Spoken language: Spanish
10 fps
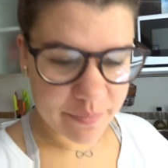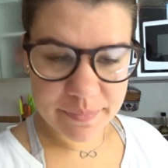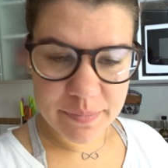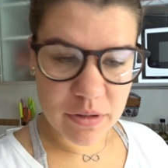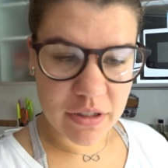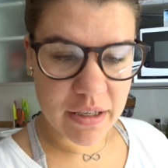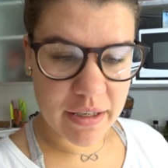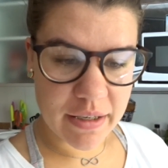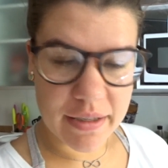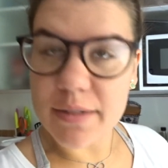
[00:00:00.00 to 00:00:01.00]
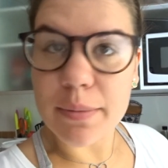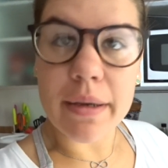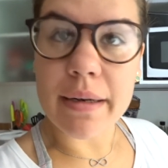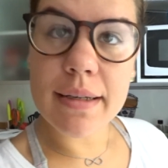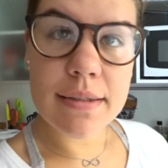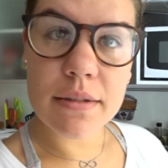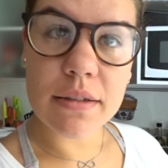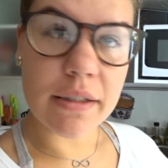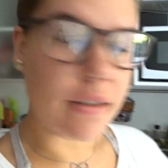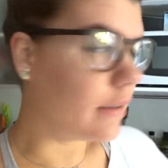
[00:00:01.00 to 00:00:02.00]
mm, porque es viernes
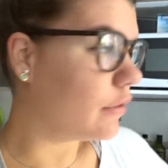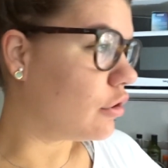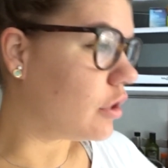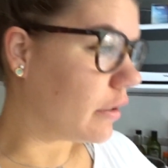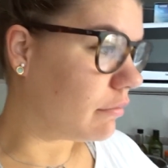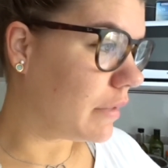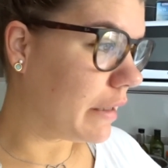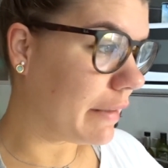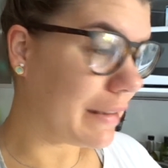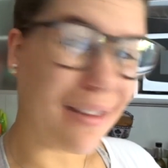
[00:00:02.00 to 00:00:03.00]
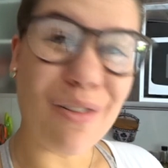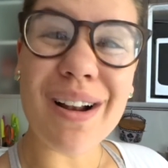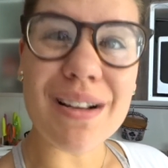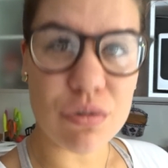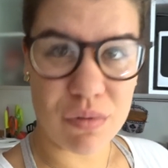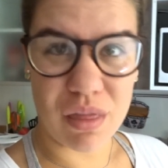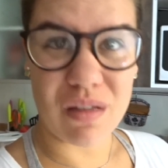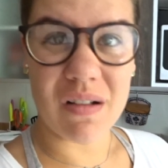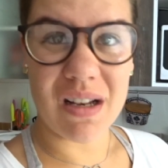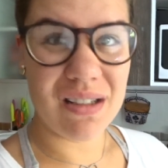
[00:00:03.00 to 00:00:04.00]
y no sé, me he levantado a las
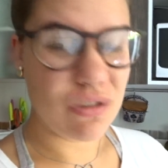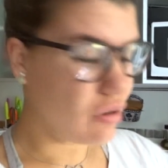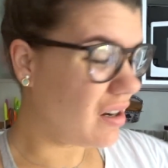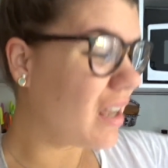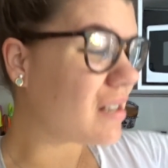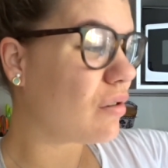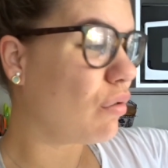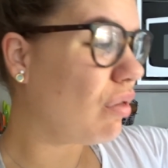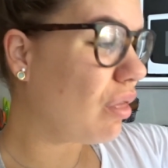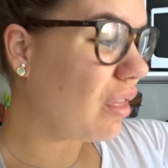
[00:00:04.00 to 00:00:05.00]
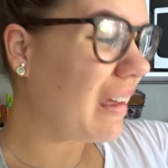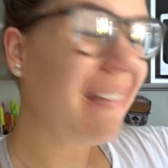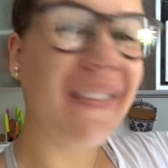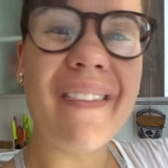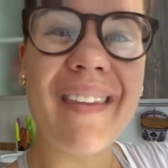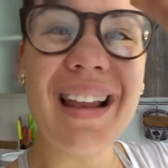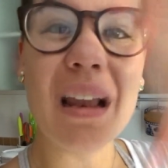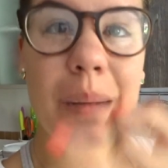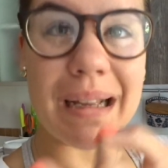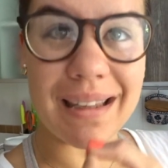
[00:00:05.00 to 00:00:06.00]
11, ¿vale? Son las 11 de
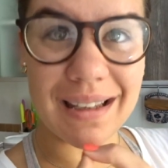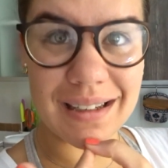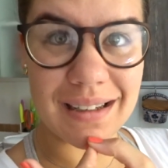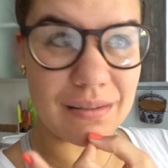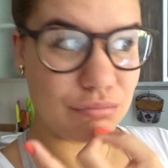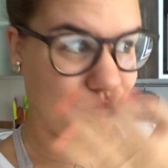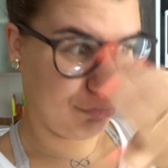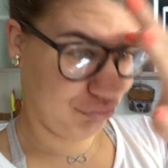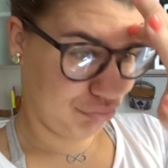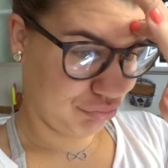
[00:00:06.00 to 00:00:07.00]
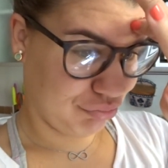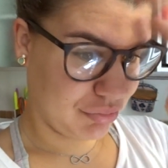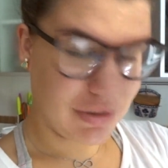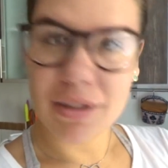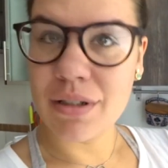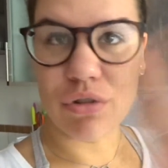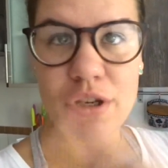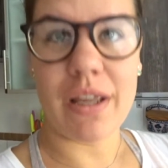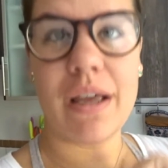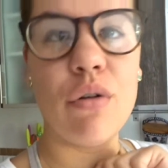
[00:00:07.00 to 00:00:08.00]
la mañana. O
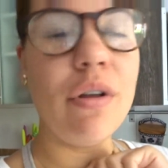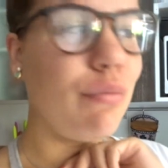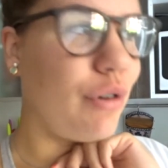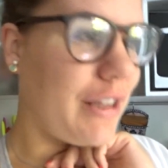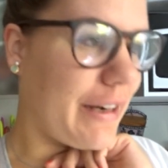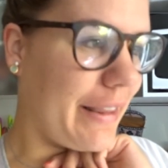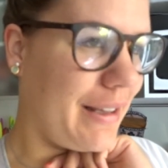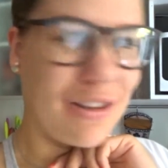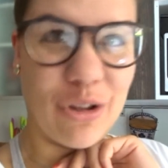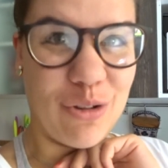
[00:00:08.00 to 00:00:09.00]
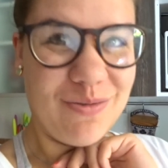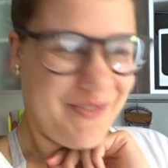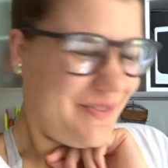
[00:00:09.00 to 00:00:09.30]
sea, ya hoy voy tarde en todo.